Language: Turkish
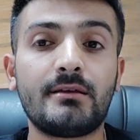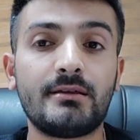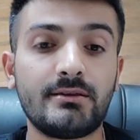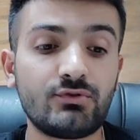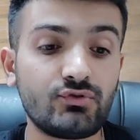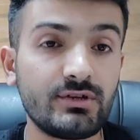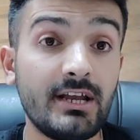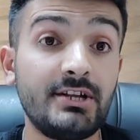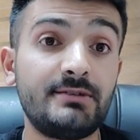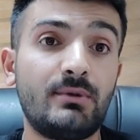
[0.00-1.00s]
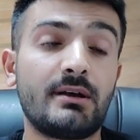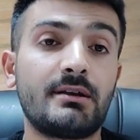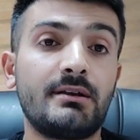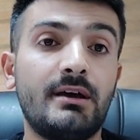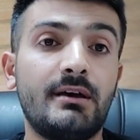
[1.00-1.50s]
çocuk gelişimi
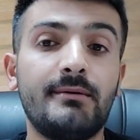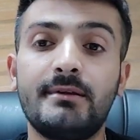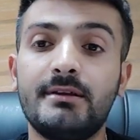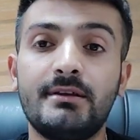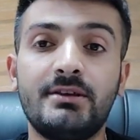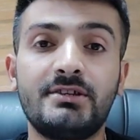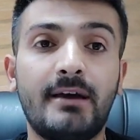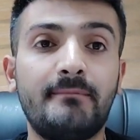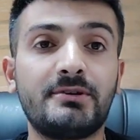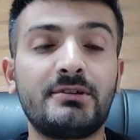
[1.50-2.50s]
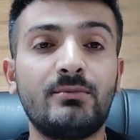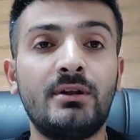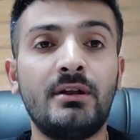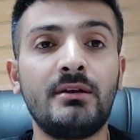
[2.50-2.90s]
hakkında e, şey yapmıştı böyle.